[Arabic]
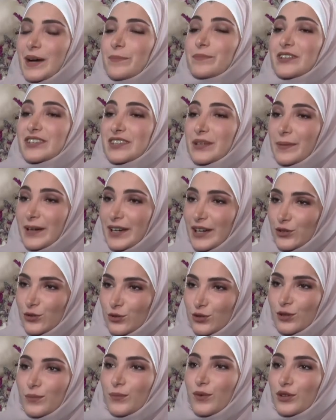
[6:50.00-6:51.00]
بتتبعي
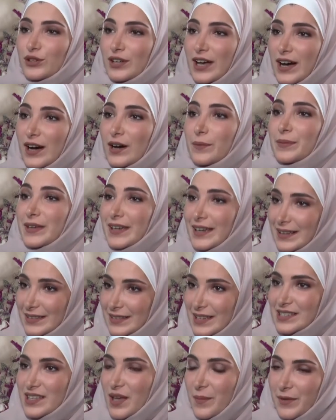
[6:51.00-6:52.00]
خطوط الموضه بكل
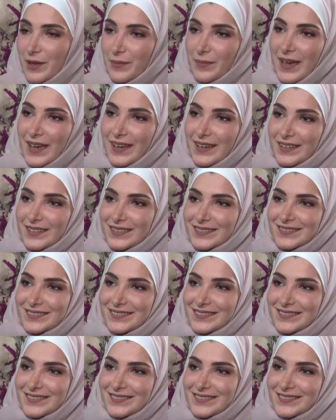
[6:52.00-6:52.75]
تصاميمك